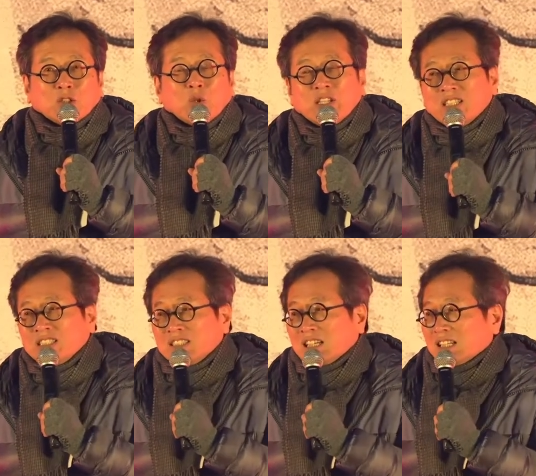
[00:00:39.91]
계속
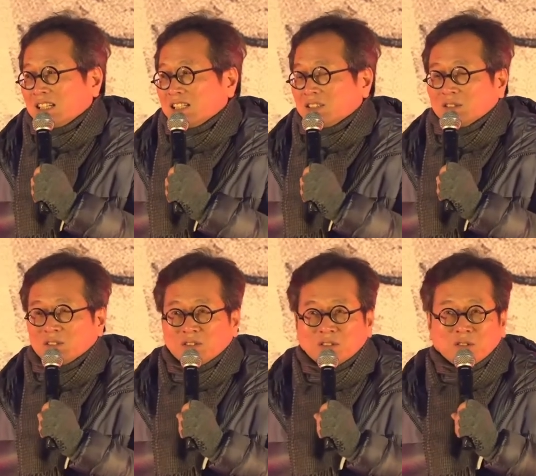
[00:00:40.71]
이런 자리에
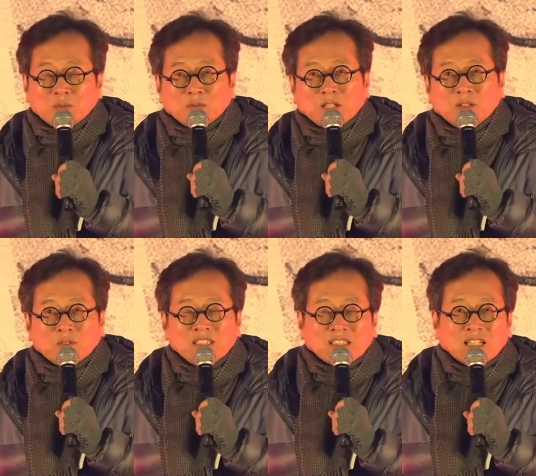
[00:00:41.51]
서서
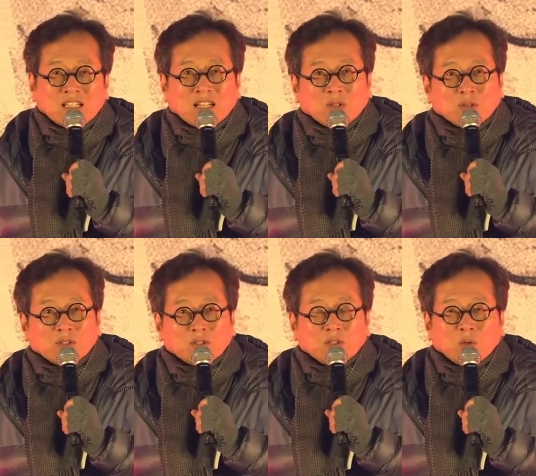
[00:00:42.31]
여러분하고 인사를
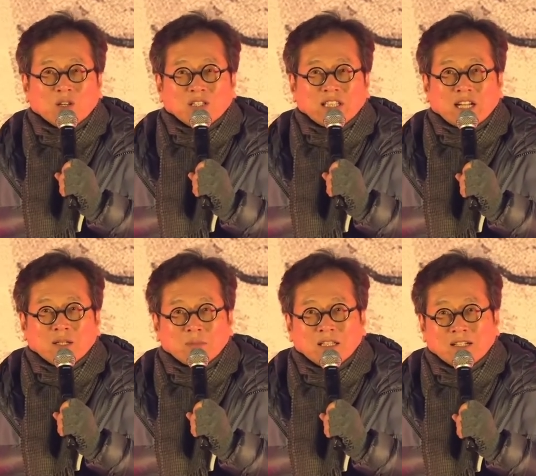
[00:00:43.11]
나눠서 저도
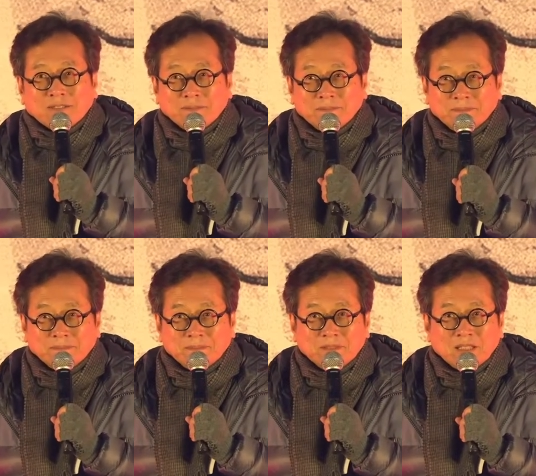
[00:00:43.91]
어색합니다.
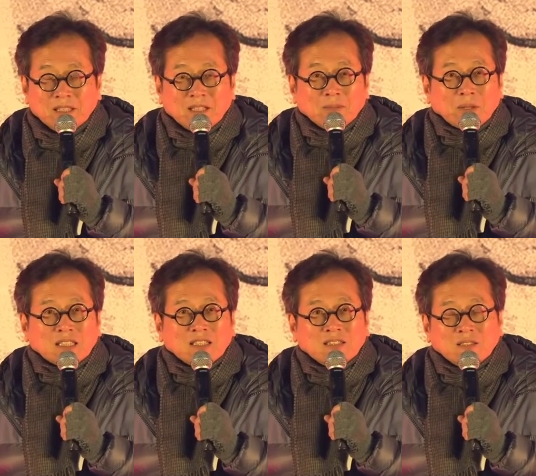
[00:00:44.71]

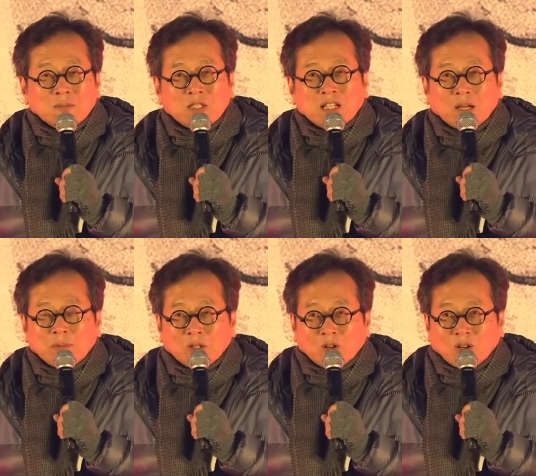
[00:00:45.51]
맛있는 음식
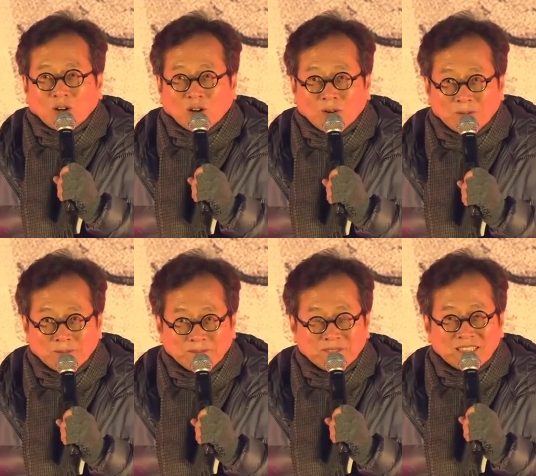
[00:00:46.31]
앞에
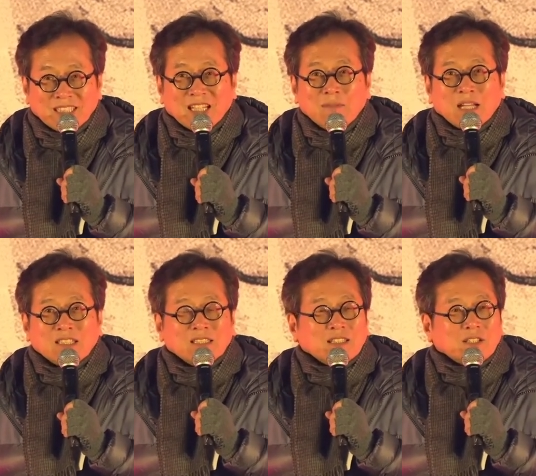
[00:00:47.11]
놓고 이게
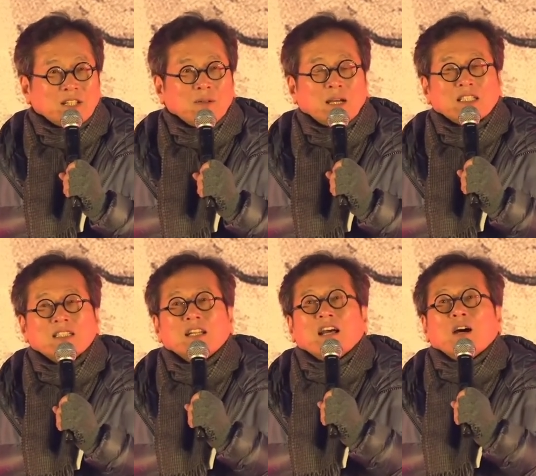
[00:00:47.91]
맛있네 저게
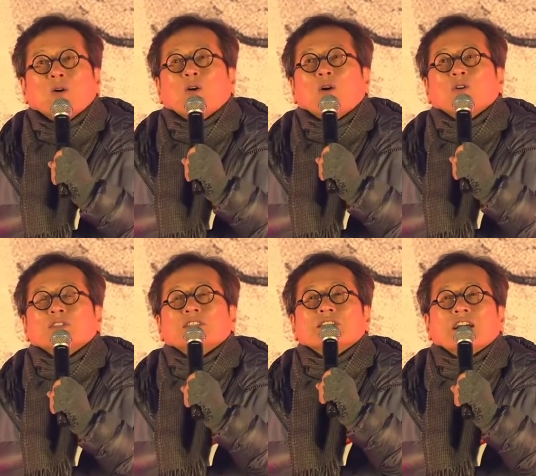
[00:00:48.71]
맛있네
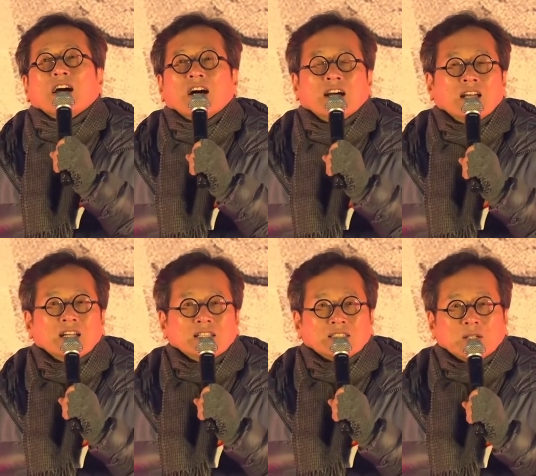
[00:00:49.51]
하고 떠들어야
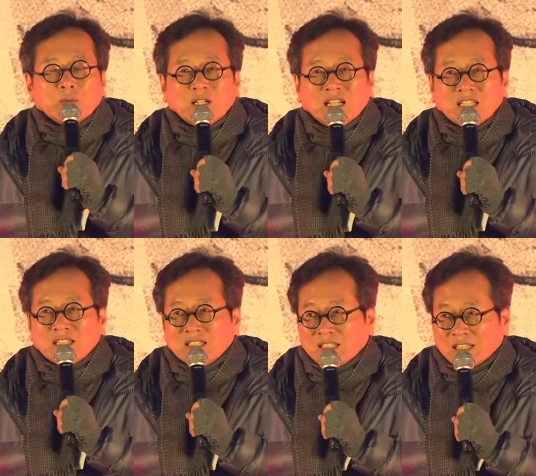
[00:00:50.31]
제 원래
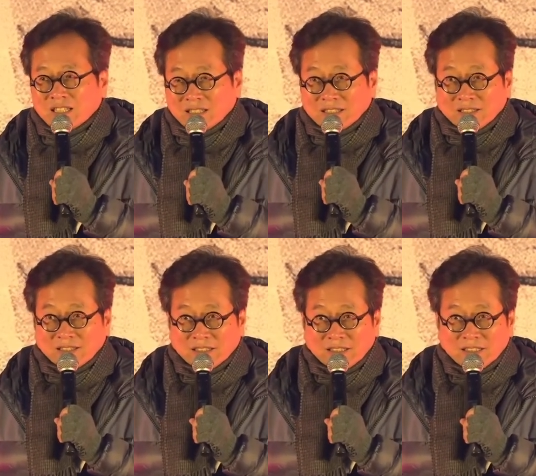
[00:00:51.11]
일인데
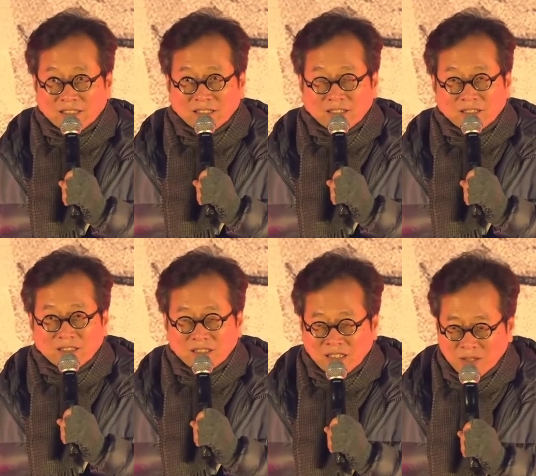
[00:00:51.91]

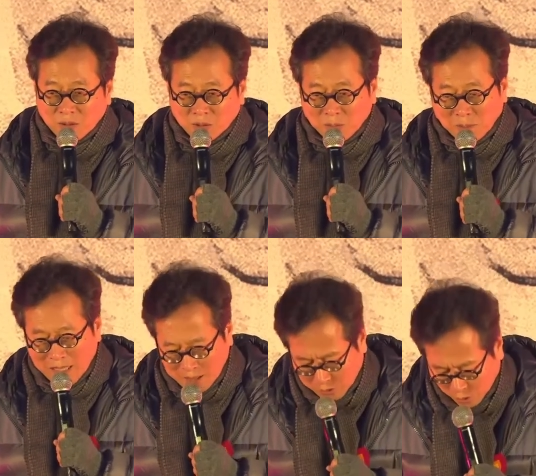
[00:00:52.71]
어, 그 자리로 좀
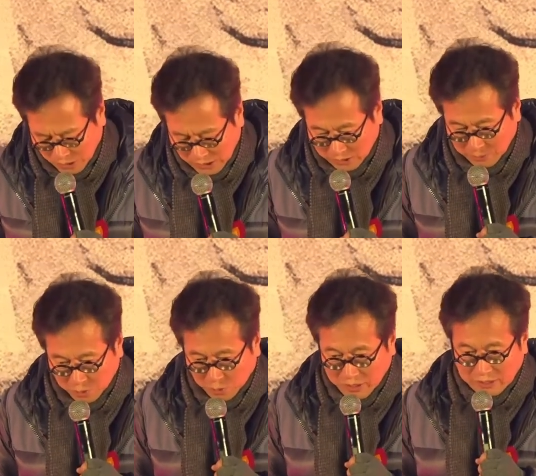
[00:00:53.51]
빨리
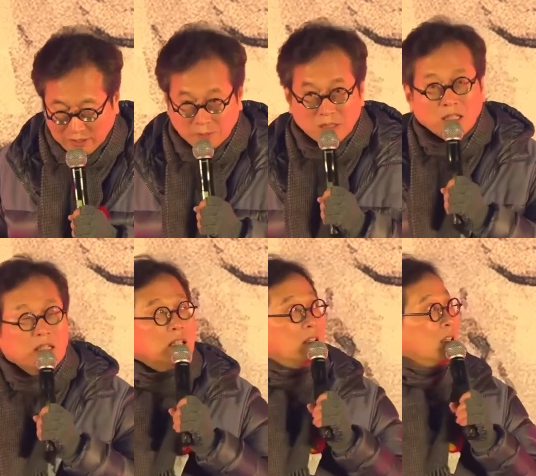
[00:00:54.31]
돌아갔으면 좋겠습니다.